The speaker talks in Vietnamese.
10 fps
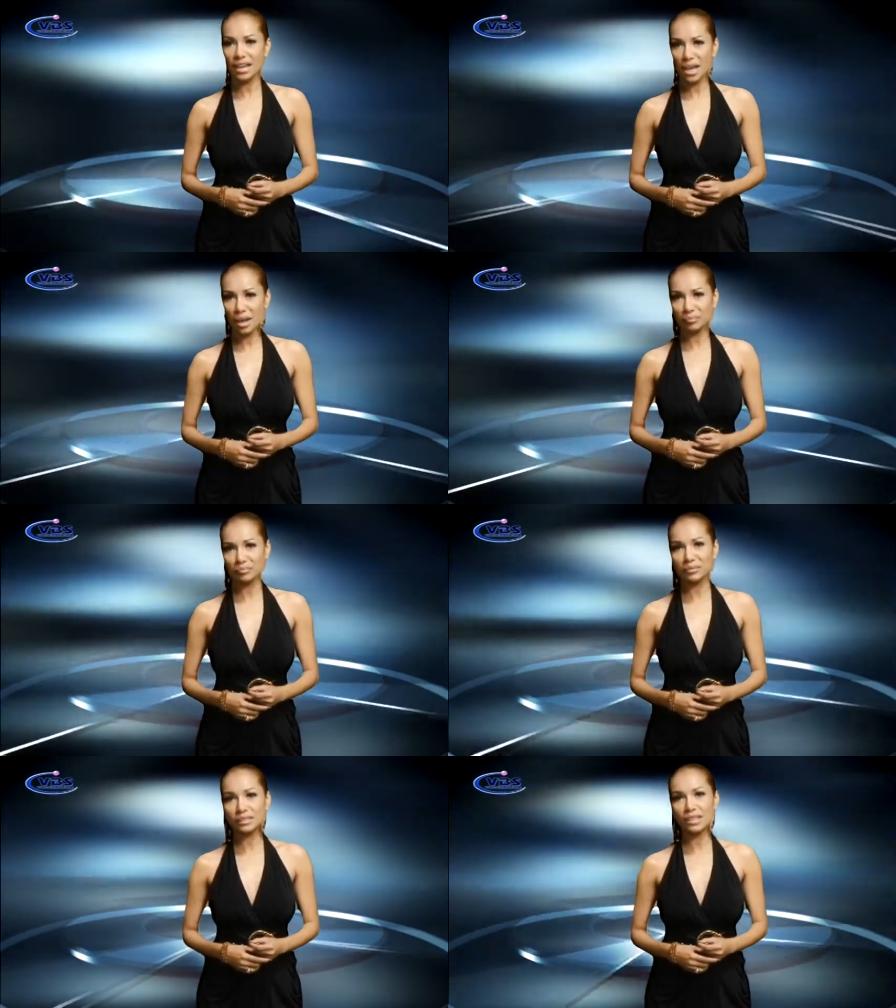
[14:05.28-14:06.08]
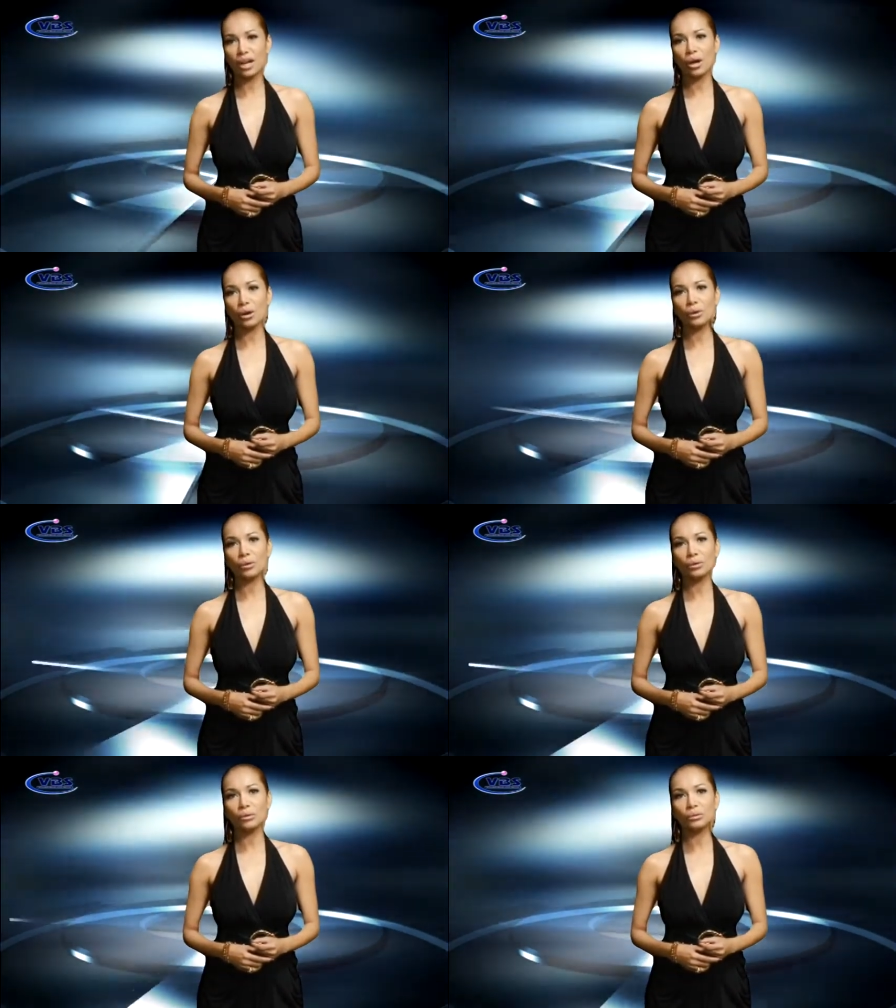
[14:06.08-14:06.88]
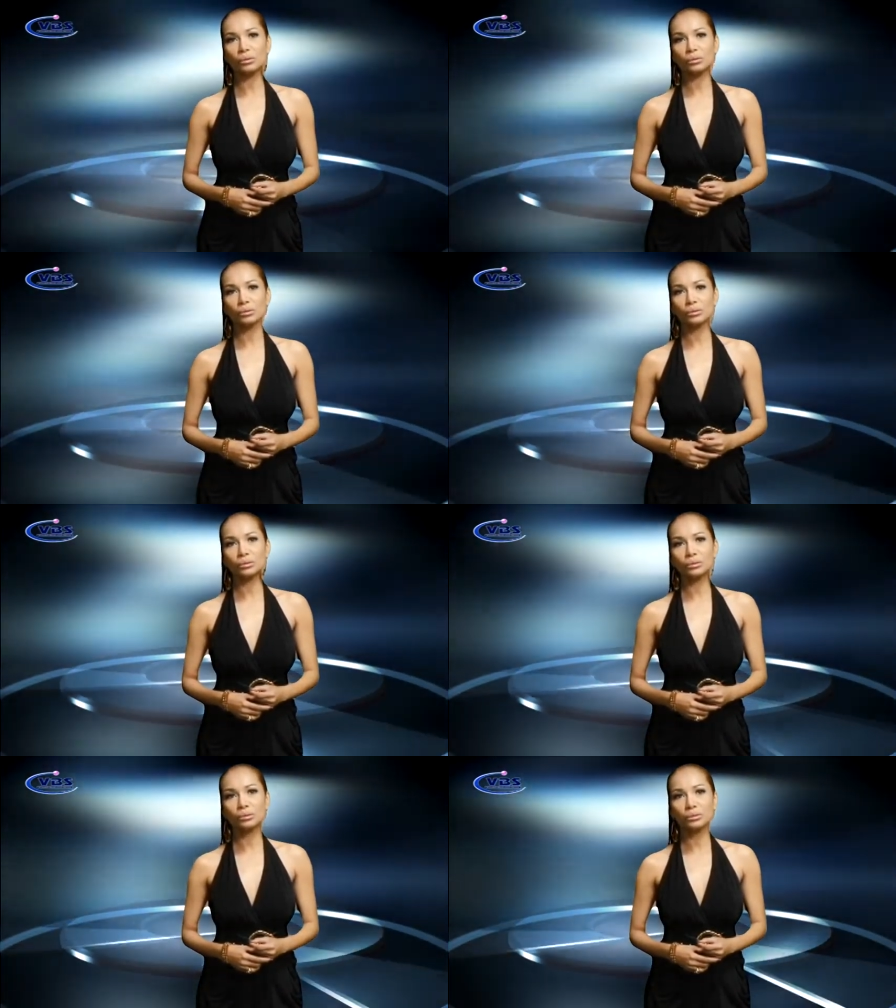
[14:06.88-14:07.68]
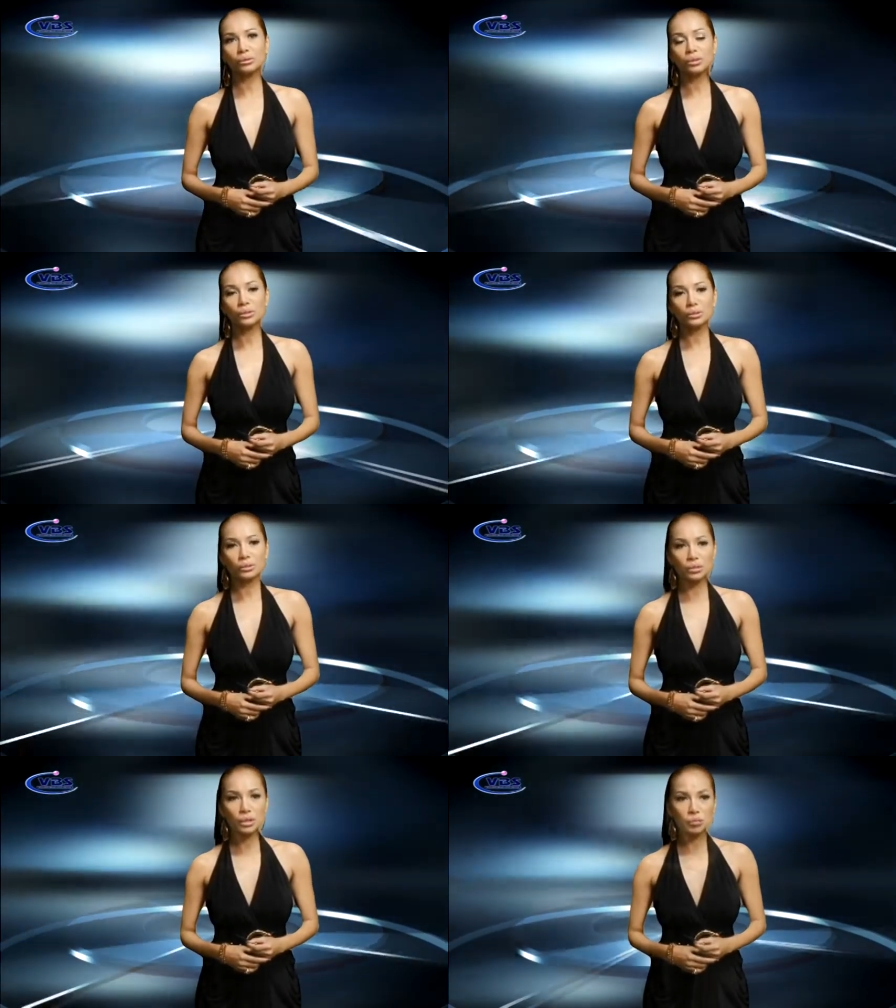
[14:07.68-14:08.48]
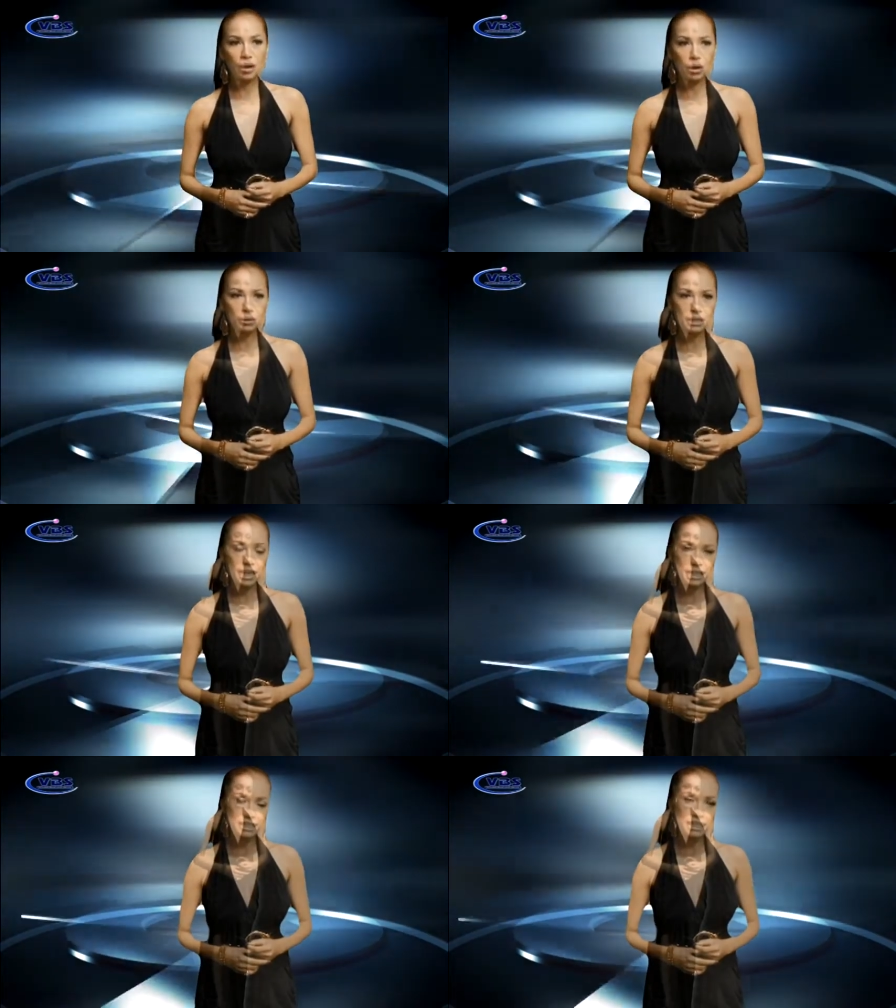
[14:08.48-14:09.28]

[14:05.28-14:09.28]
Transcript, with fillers: đêm thâu rồi bao nét